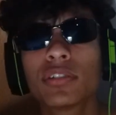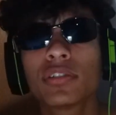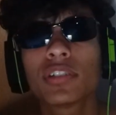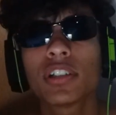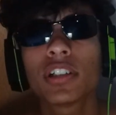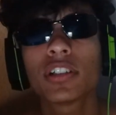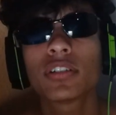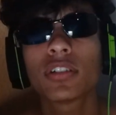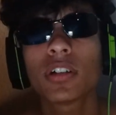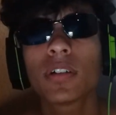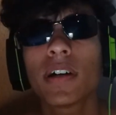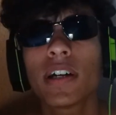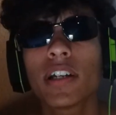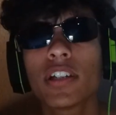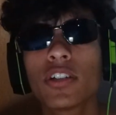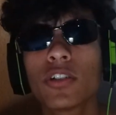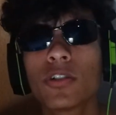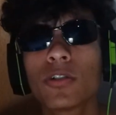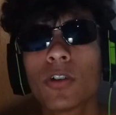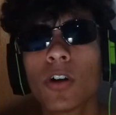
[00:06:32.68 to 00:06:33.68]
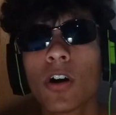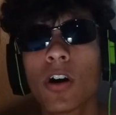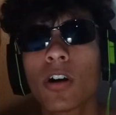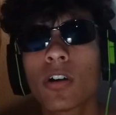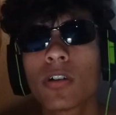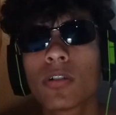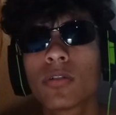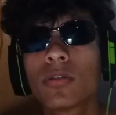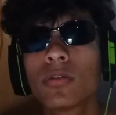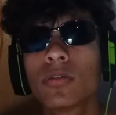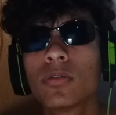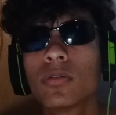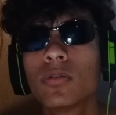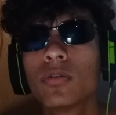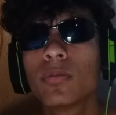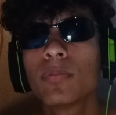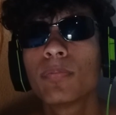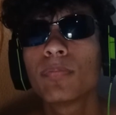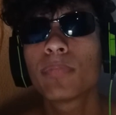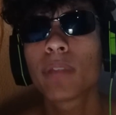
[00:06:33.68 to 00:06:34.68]
sugestão aí de jogo
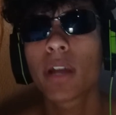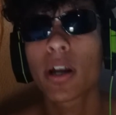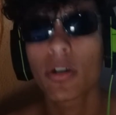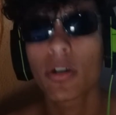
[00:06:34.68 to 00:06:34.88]
pra